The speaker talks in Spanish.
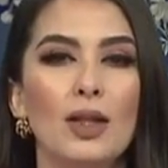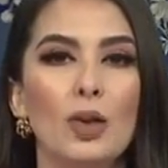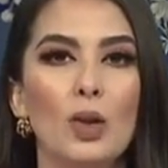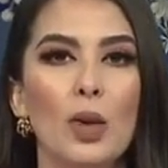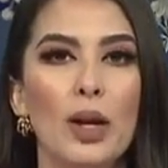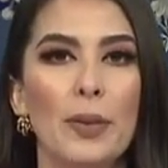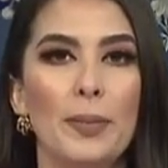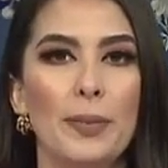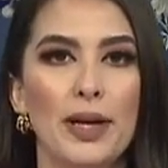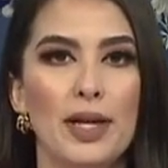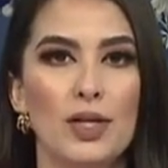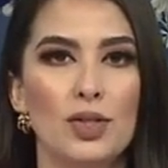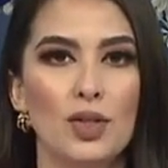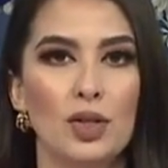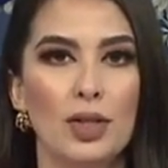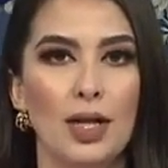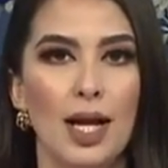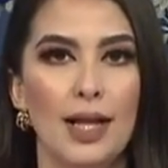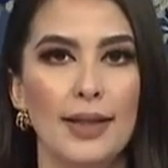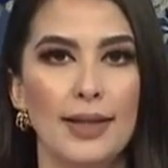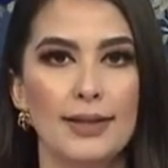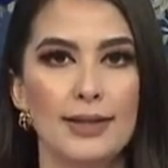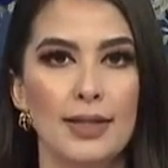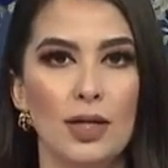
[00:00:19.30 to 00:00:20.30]
al
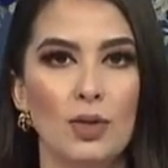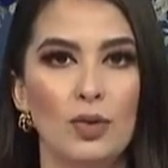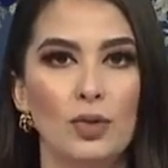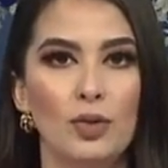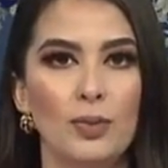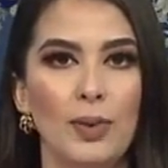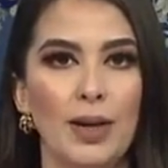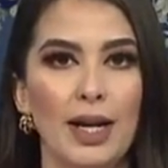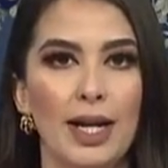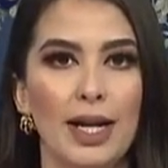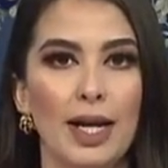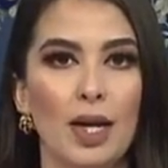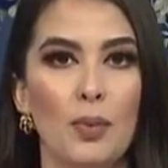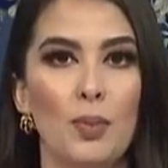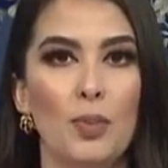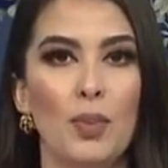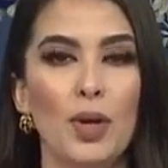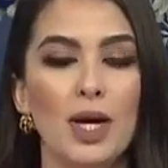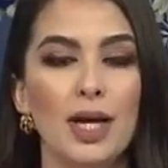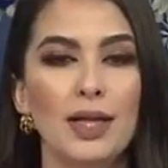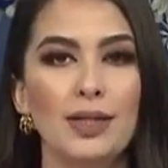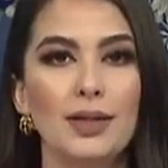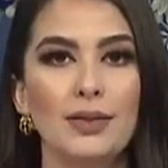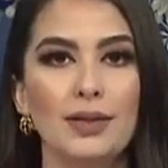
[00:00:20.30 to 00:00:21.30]
personal de salud para que
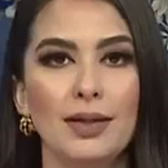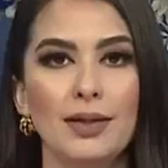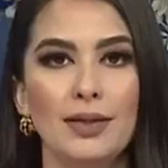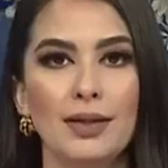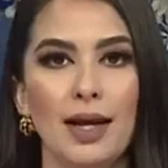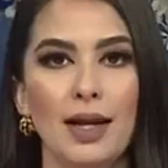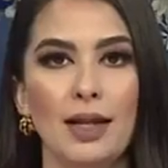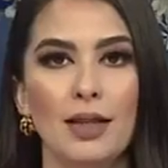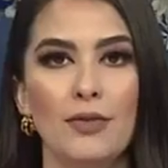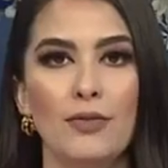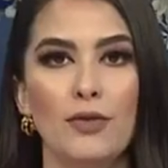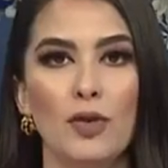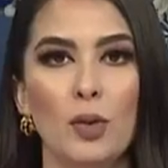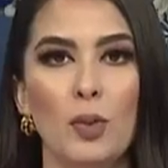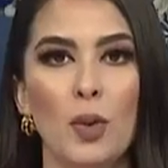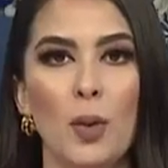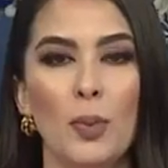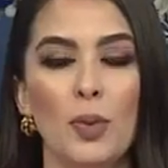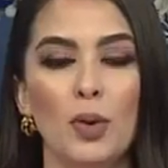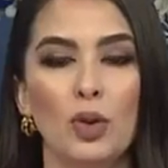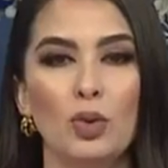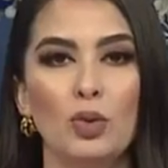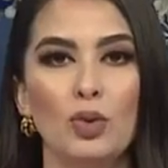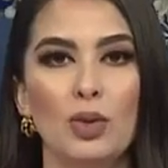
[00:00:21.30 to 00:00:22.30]
puedan detectar de forma
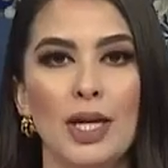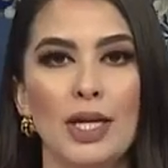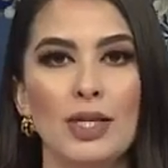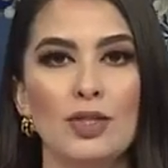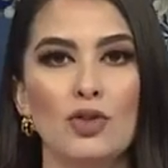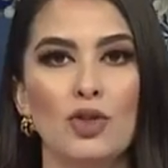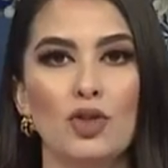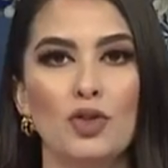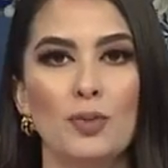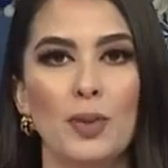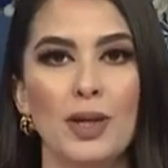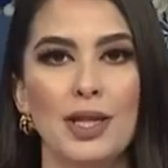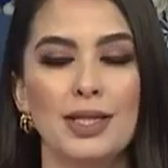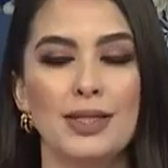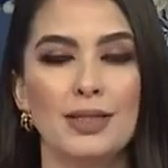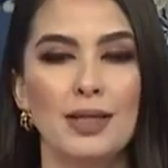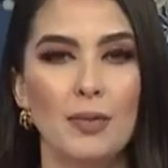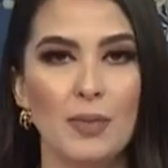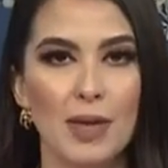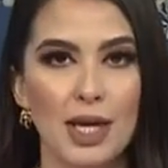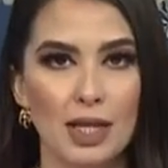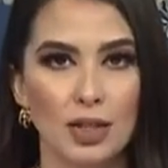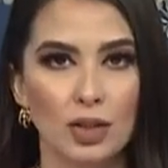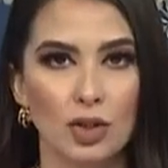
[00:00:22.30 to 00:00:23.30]
oportuna estos
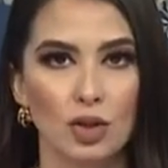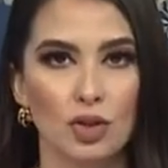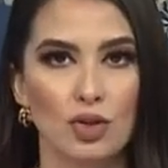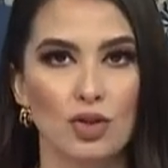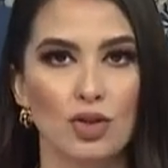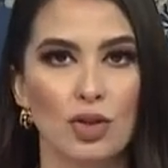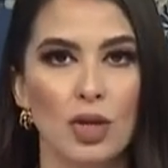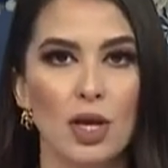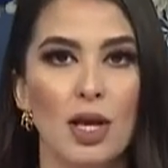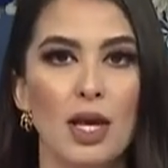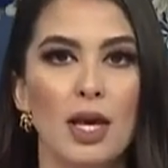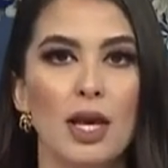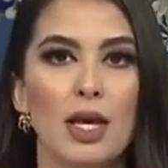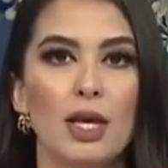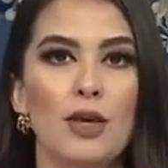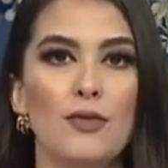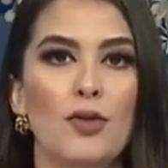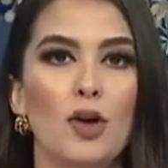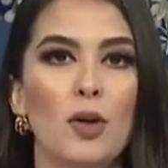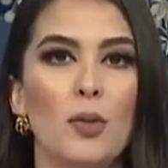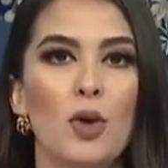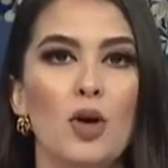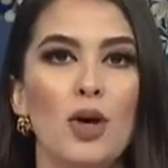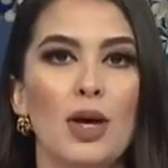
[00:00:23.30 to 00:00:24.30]
padecimientos.
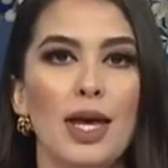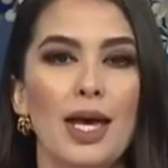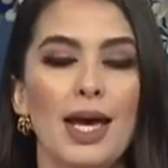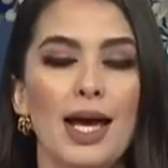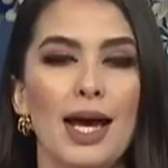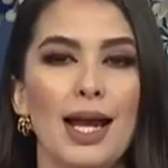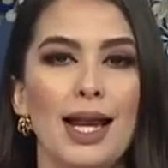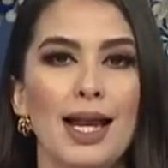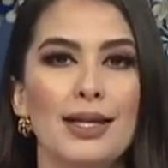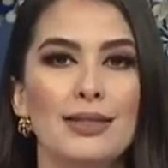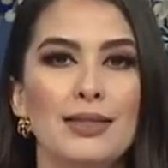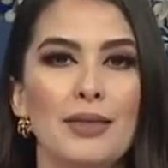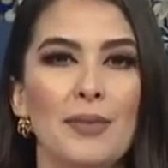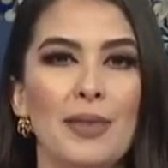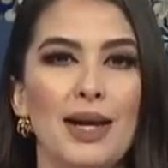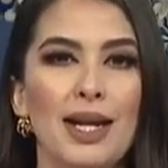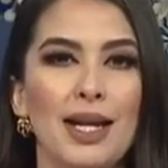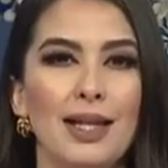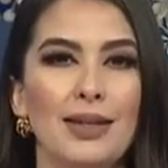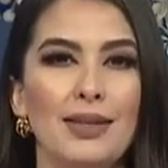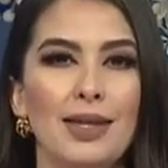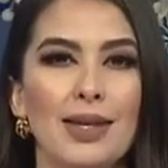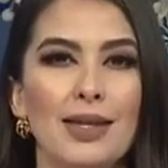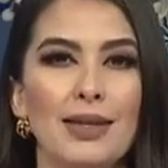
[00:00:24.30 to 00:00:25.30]
Informó que a la
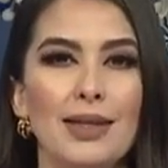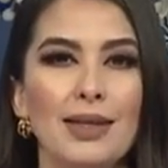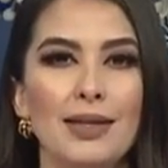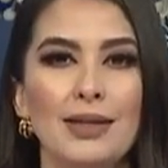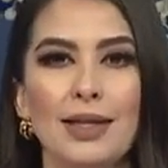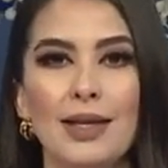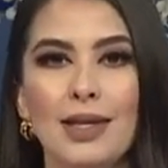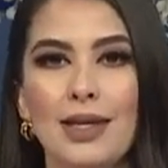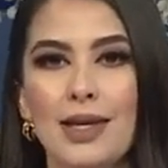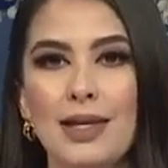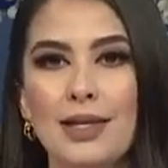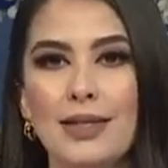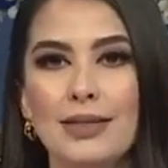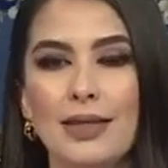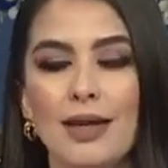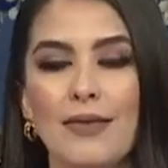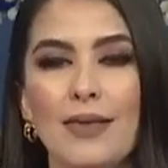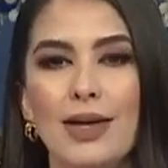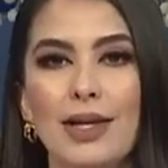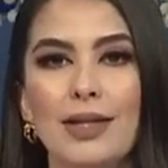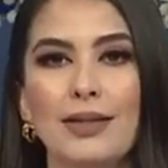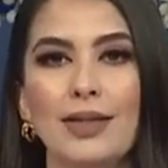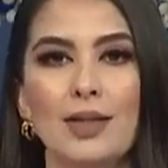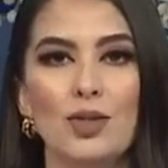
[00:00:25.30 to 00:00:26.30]
semana atienden de 15 a
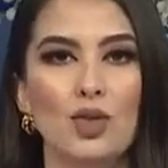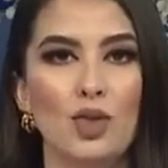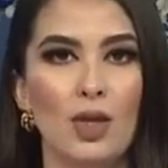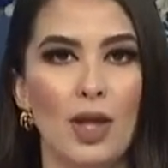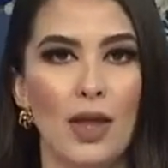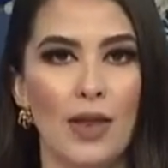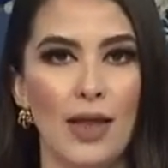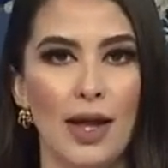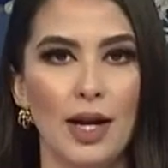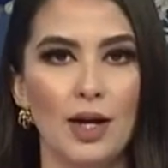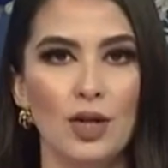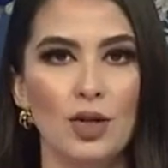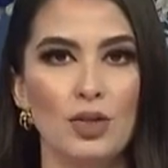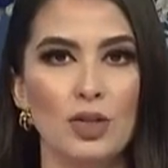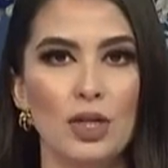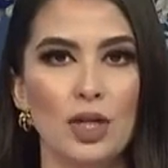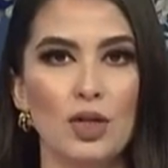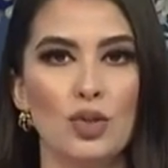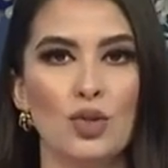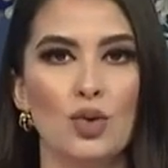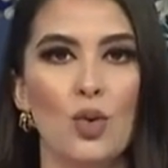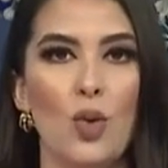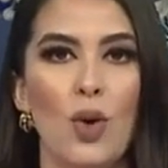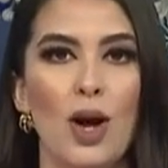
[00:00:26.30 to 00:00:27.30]
20 ciudadanos, de
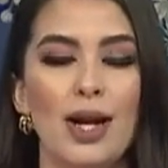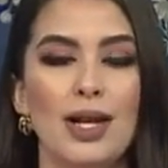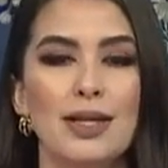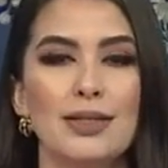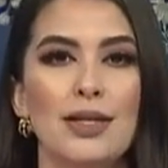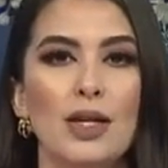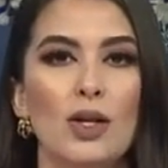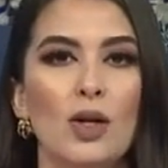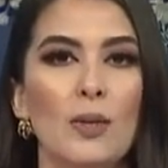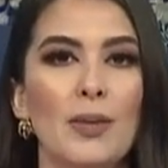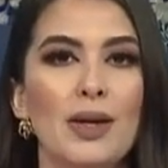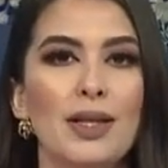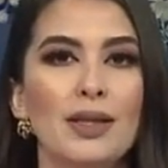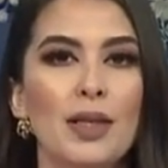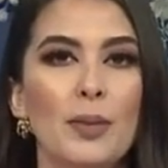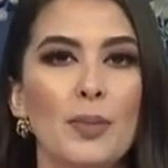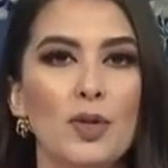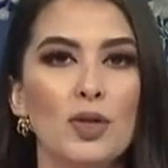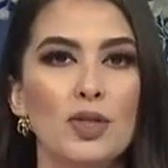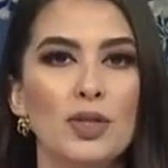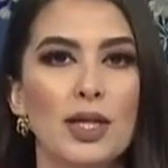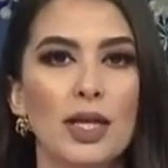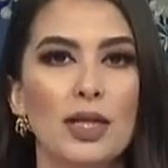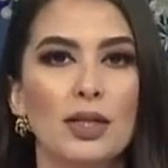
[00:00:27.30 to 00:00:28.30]
los cuales el
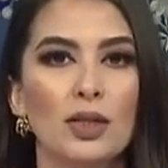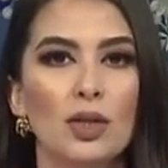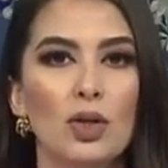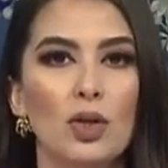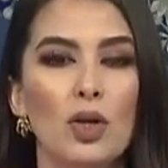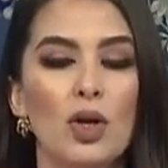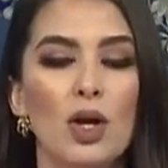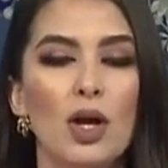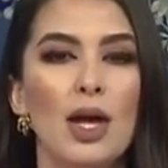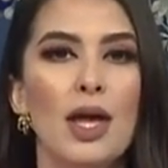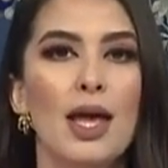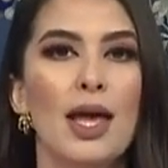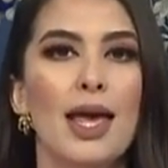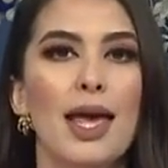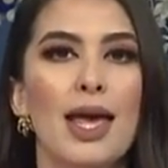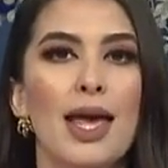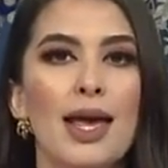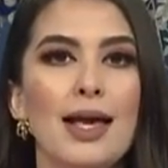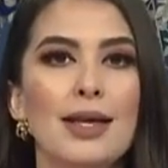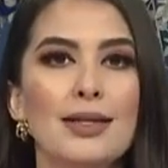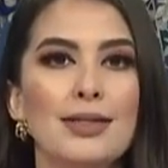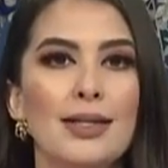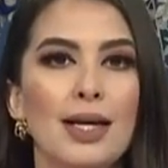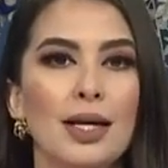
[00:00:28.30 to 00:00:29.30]
90%
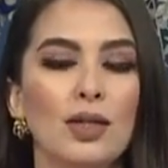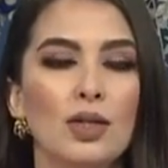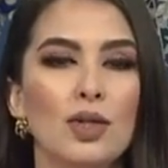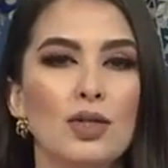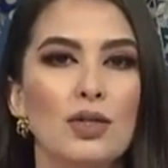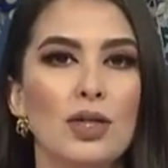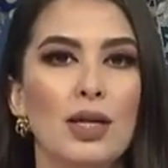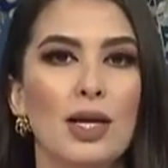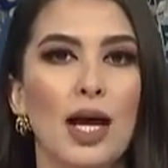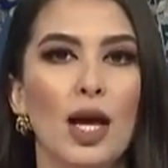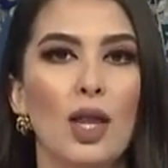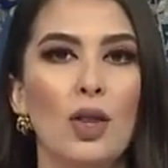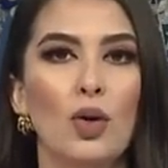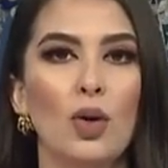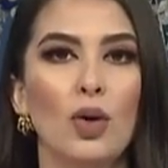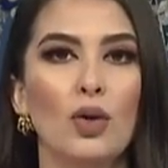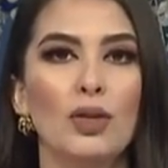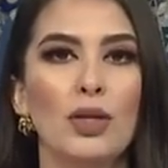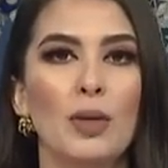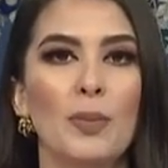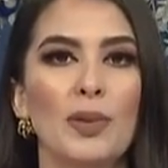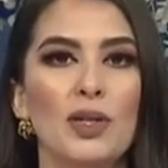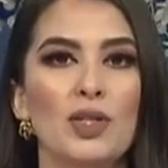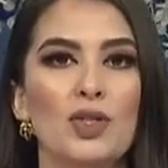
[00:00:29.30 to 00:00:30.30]
es diagnosticado con
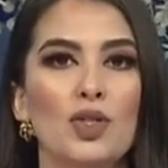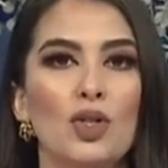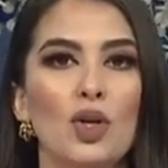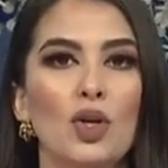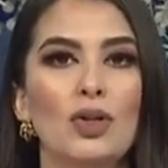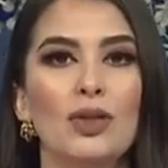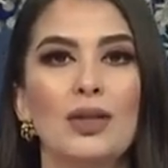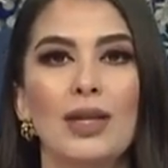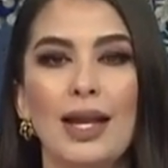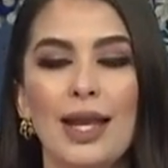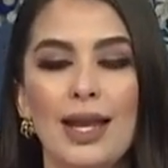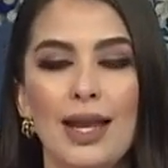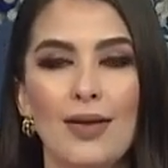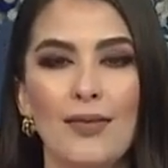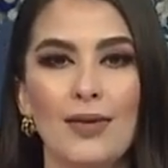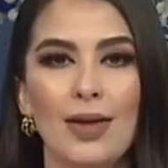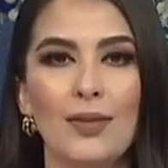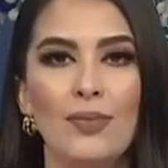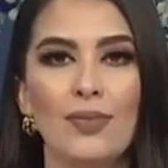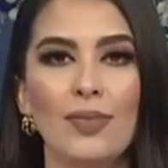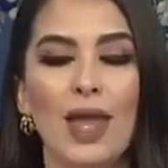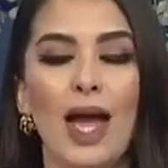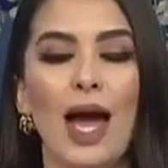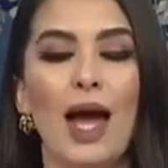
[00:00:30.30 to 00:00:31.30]
depresión de
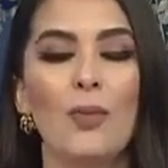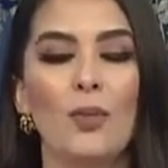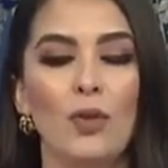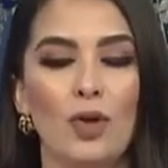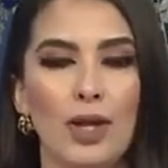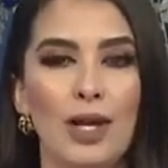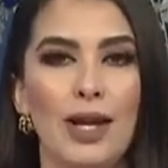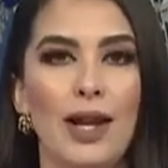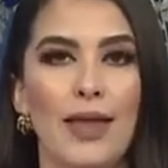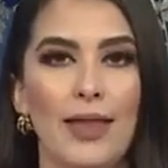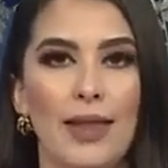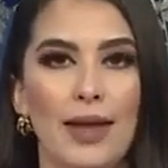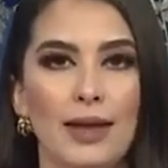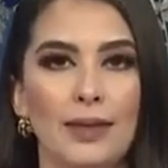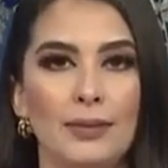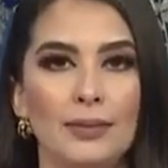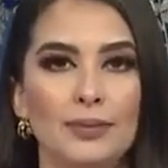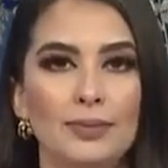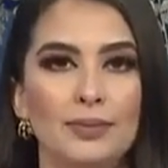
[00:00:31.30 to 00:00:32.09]
leve a moderada.